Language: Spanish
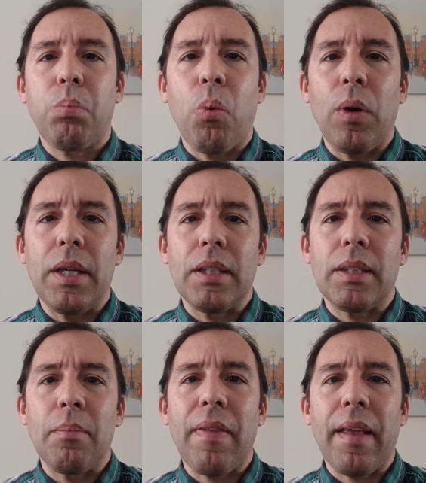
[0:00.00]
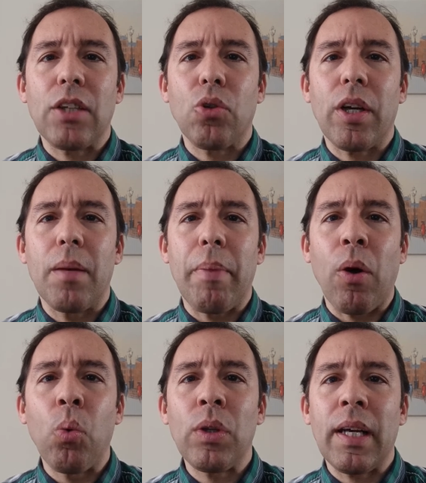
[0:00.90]
pues empiezan a surgir
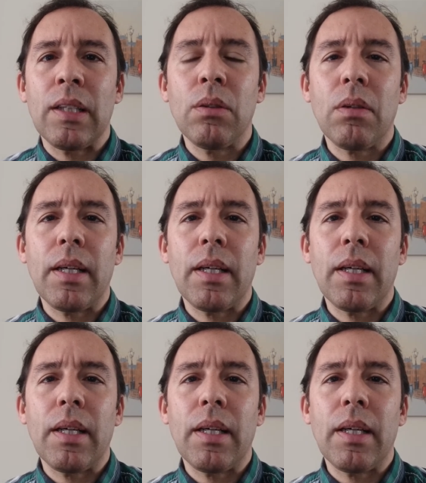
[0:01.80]
preguntas, ¿no?